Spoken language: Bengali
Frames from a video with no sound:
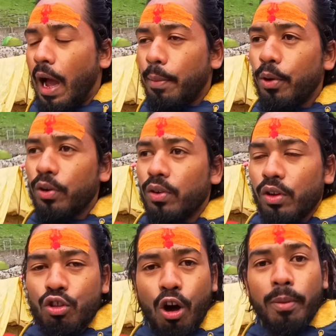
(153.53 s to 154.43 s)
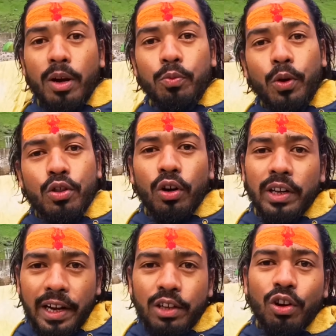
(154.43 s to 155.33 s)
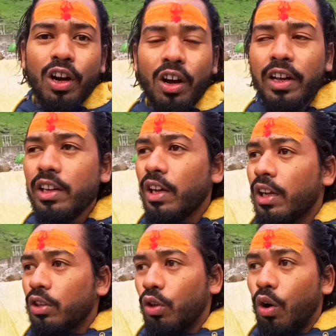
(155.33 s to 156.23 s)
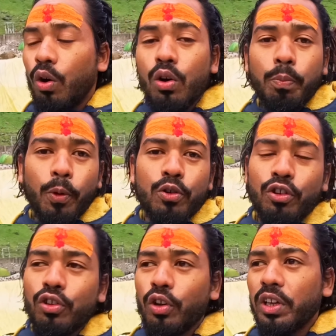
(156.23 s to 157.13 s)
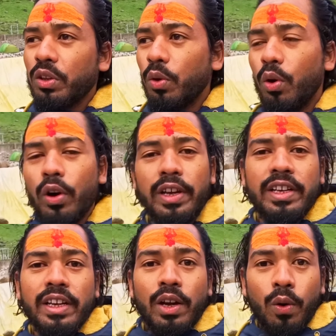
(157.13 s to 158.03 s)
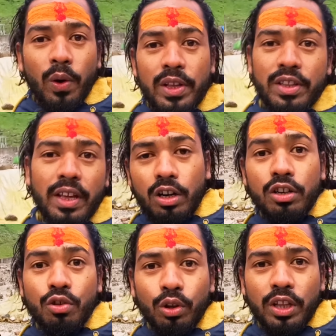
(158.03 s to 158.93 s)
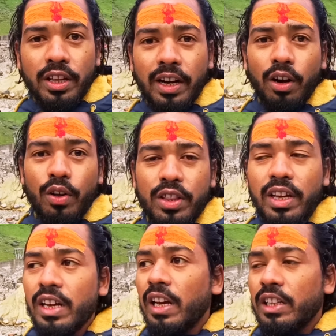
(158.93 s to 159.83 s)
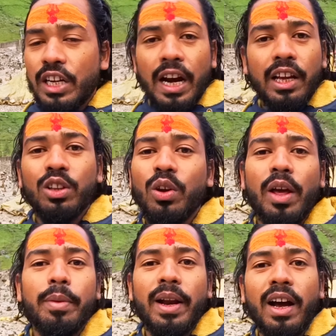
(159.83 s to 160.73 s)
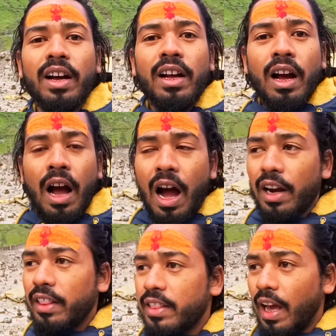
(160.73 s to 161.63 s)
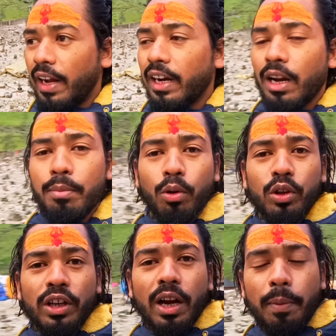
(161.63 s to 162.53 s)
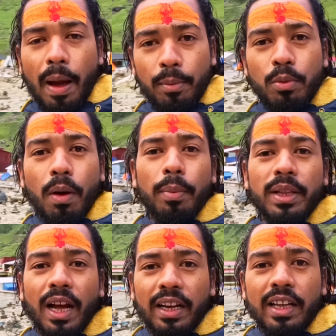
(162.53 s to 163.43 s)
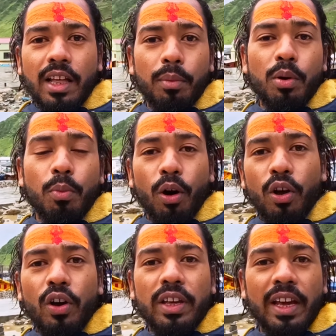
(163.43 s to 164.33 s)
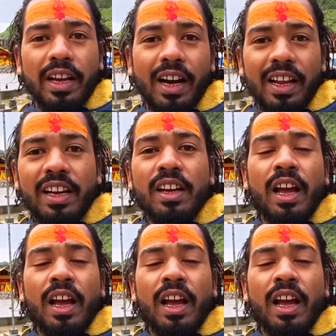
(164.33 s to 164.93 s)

এবং ছ মাস পর যখন গেট খোলা হয় তখনও পর্যন্ত কিন্তু ওই ওই অখণ্ড জ্যোতি যেটা রয়েছে সেটা কিন্তু নেবে না আর জায়গাটা মন্দিরটা এমনভাবে থাকে যেমন মনে হয় কি এখানে